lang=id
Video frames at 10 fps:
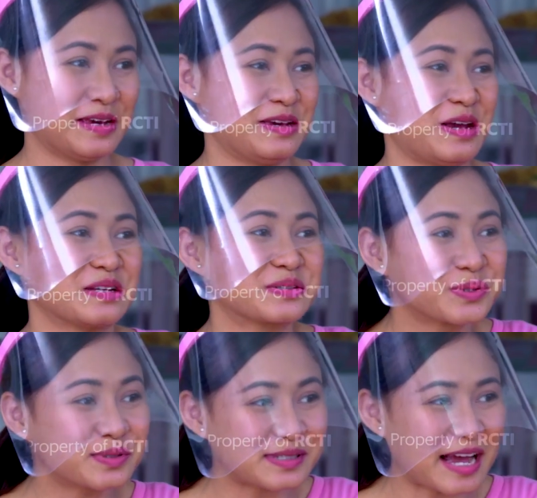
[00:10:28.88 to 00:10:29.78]
Ya
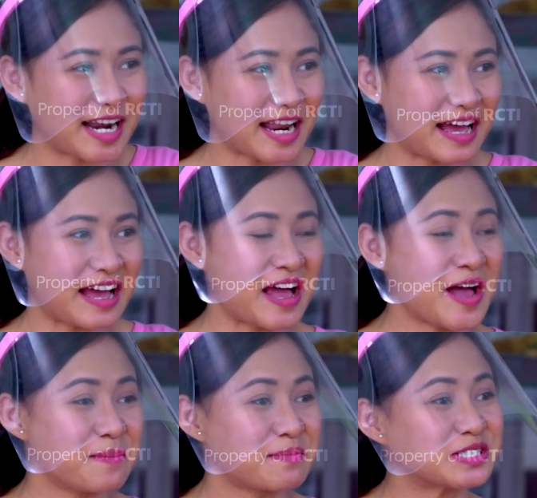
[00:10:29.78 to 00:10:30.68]
susah lah,
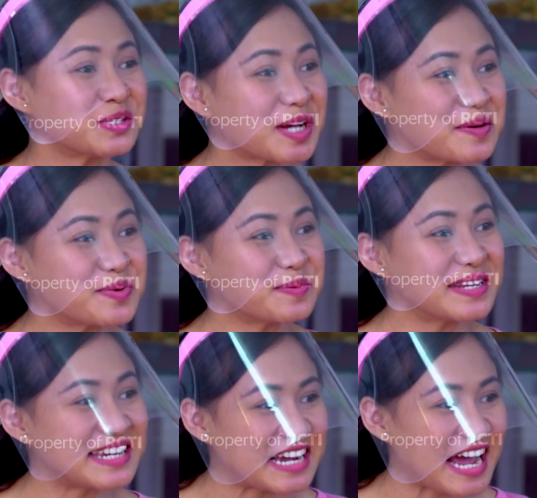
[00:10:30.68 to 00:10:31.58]
Mas John kan belum
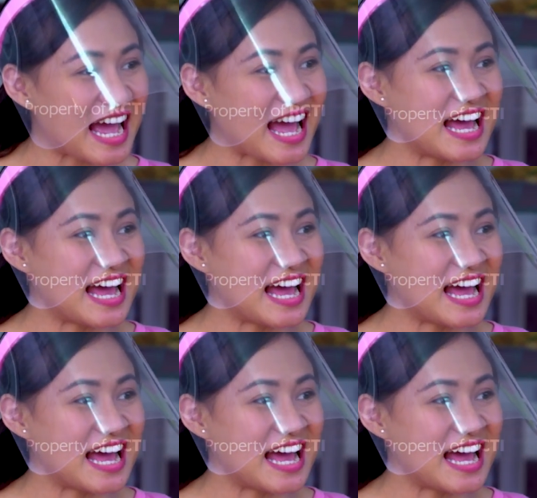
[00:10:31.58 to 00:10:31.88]
nikah,